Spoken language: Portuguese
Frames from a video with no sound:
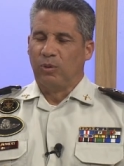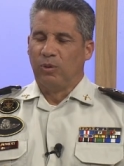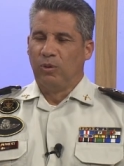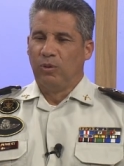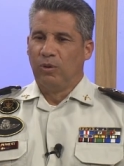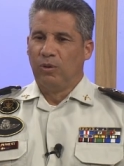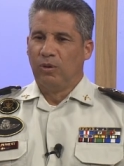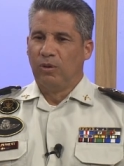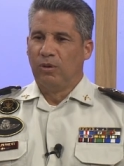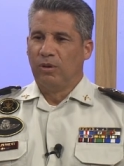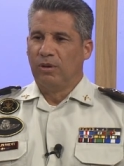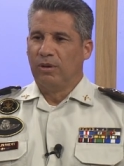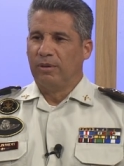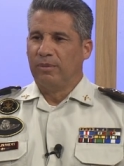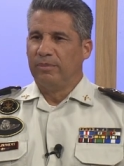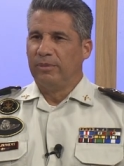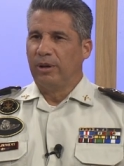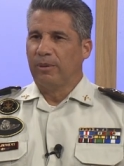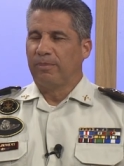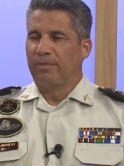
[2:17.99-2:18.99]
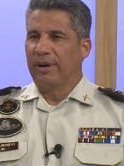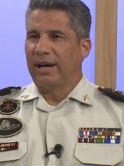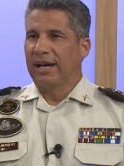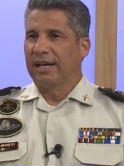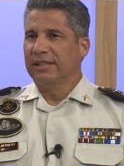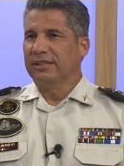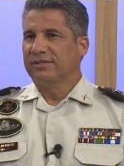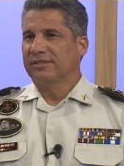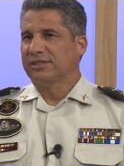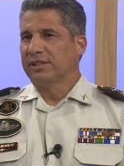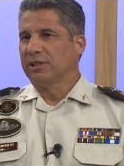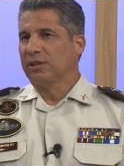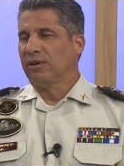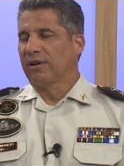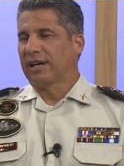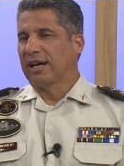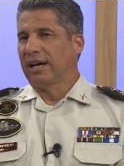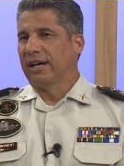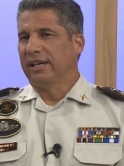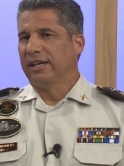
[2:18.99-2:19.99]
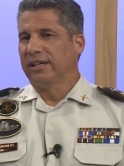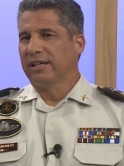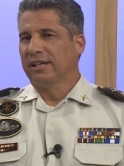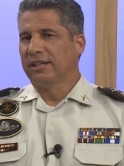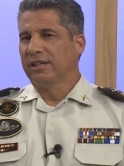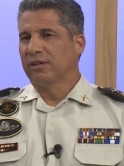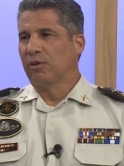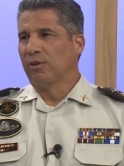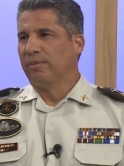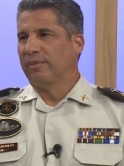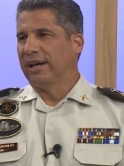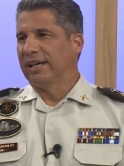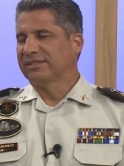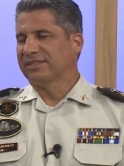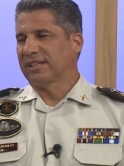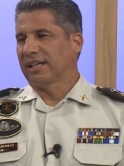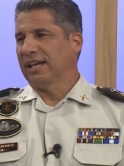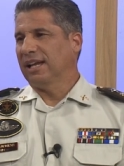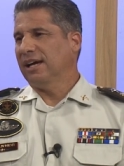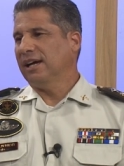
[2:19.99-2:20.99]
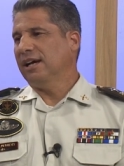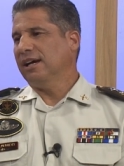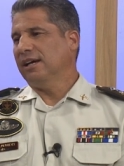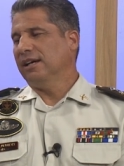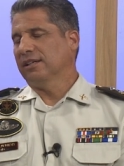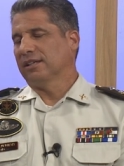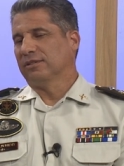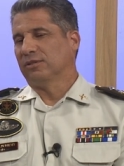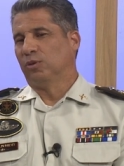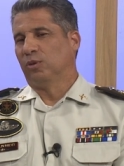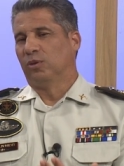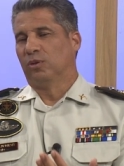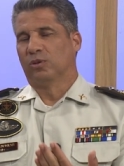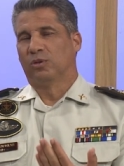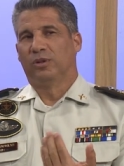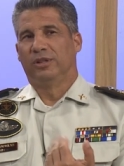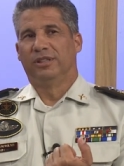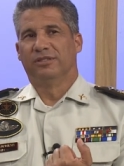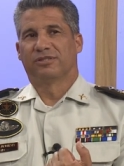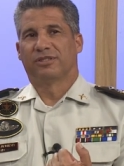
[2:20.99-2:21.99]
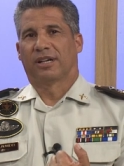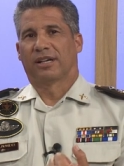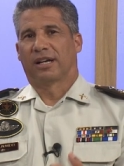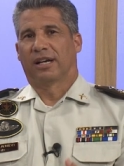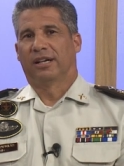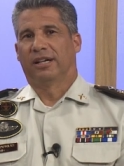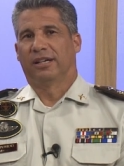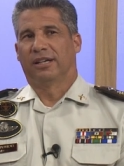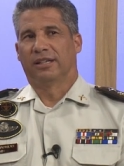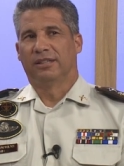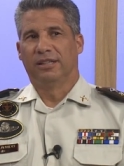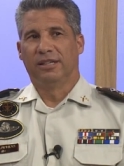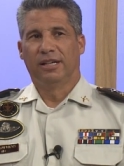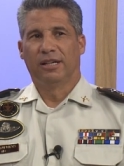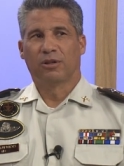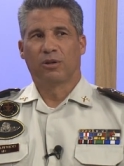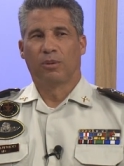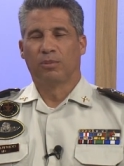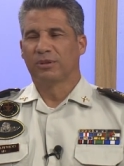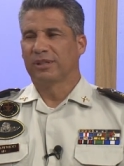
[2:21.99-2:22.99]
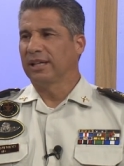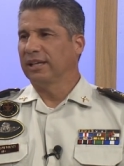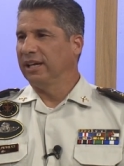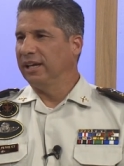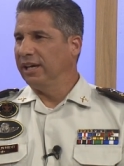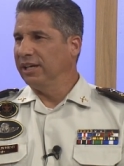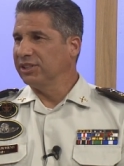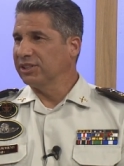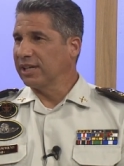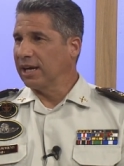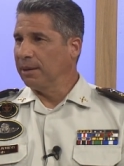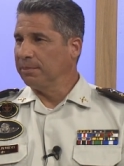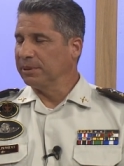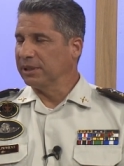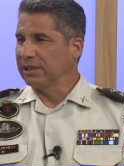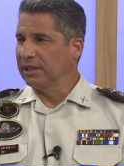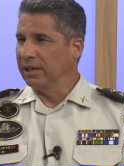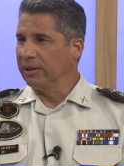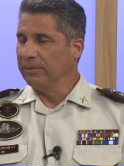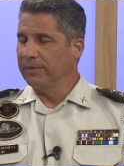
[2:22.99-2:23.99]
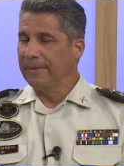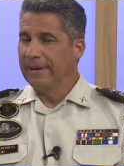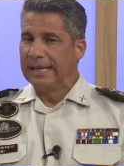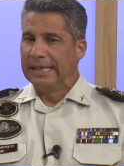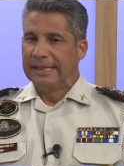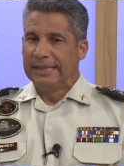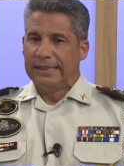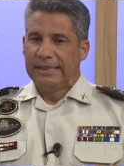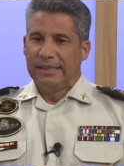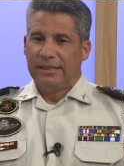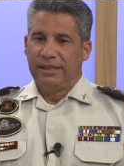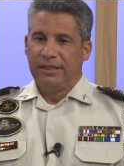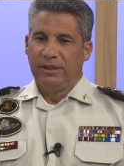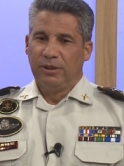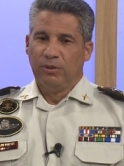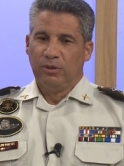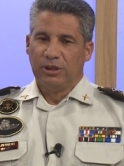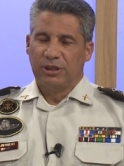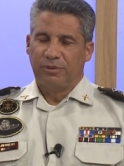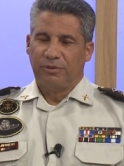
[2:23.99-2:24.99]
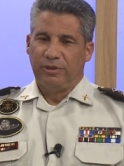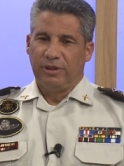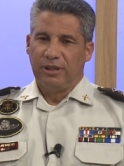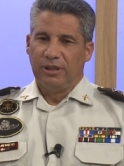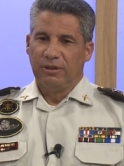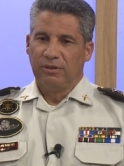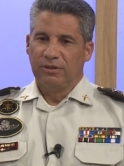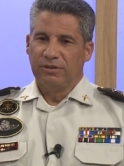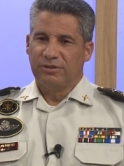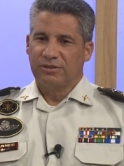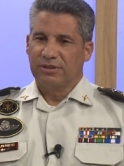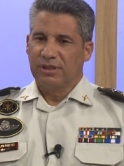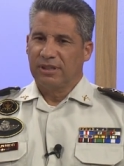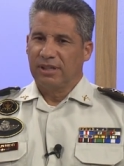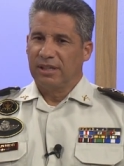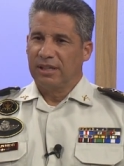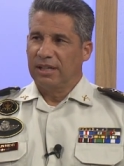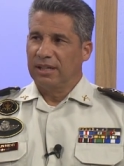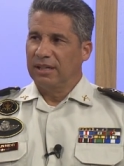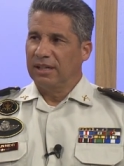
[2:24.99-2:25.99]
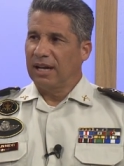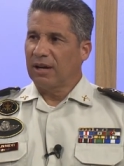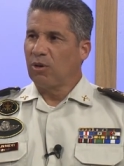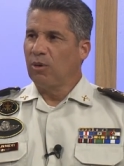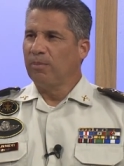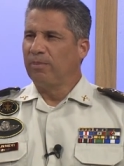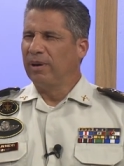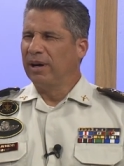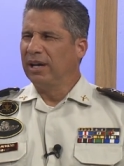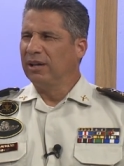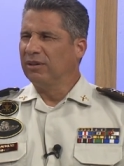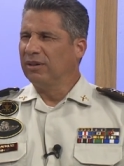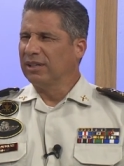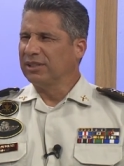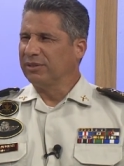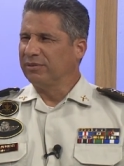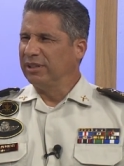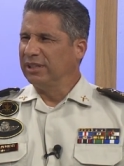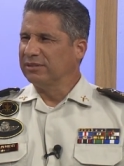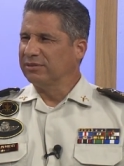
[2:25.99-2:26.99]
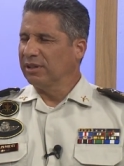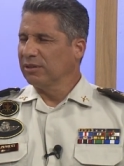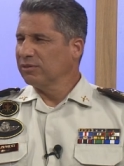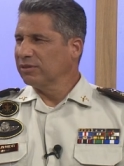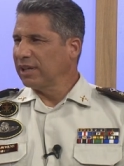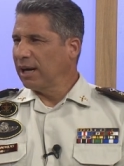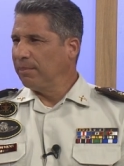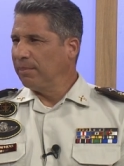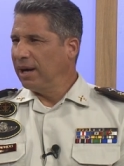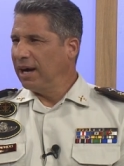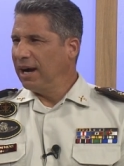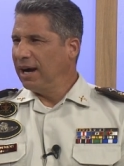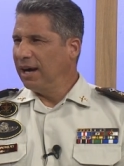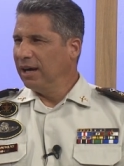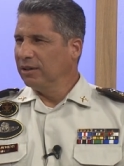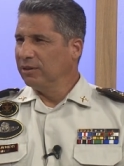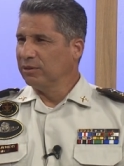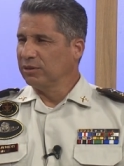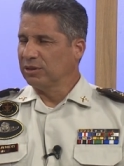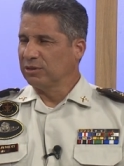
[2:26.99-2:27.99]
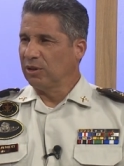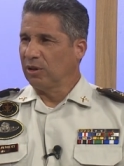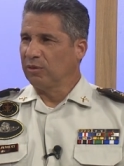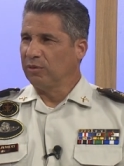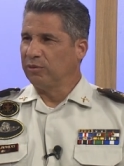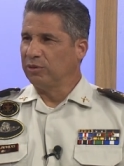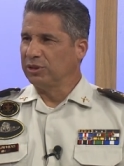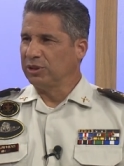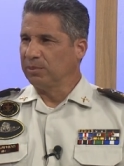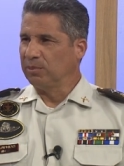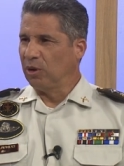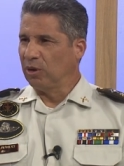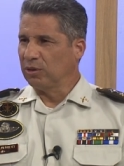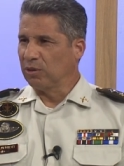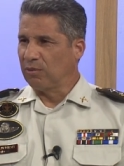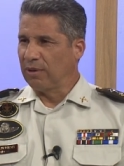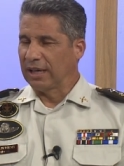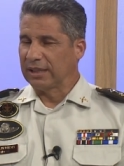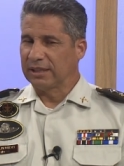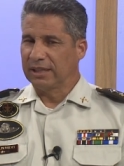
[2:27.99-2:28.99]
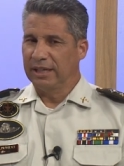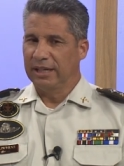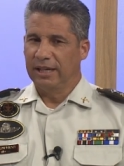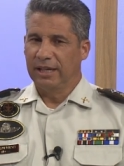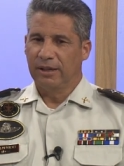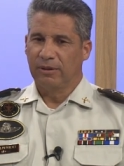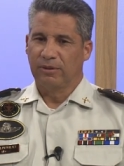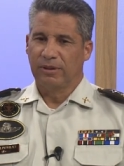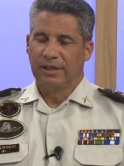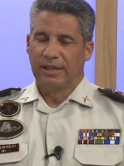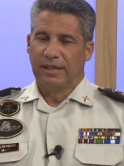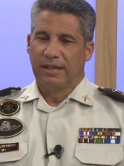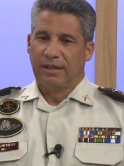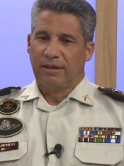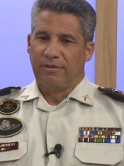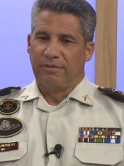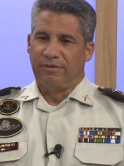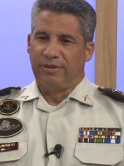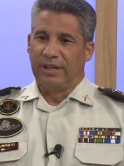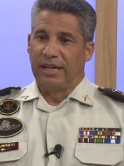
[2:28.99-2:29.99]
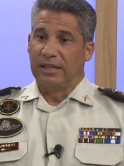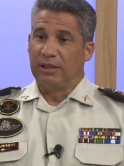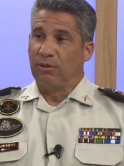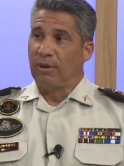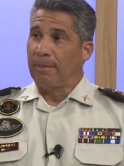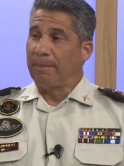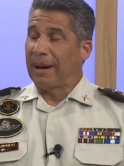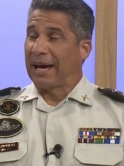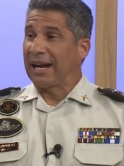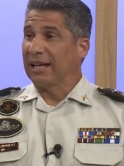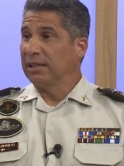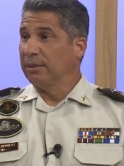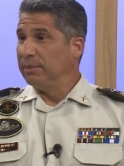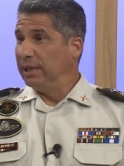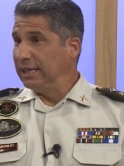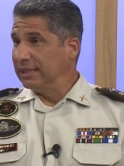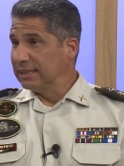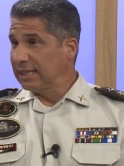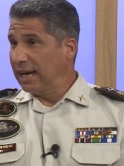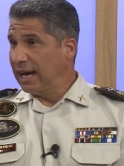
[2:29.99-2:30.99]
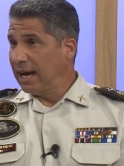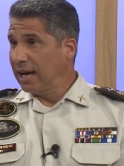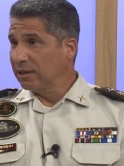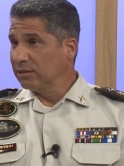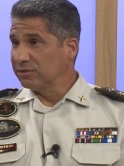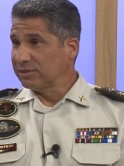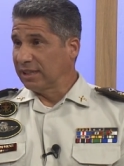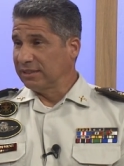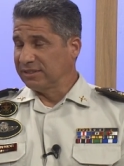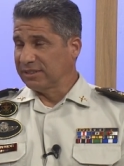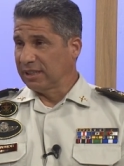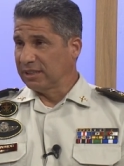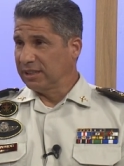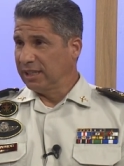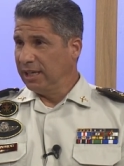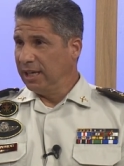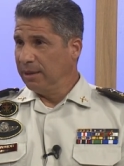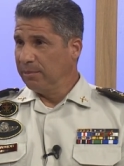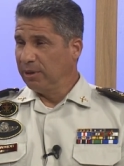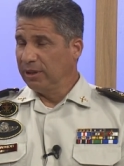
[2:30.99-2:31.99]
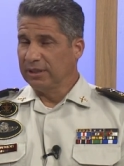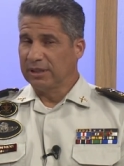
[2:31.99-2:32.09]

O meu pai seguiu uma carreira e começa lá no, no início da carreira dele como tenente, capitão. E os filhos é, acompanham às vezes, vai no trabalho, jogam futebol no quartel, vê ali uma parada militar no 7 de setembro.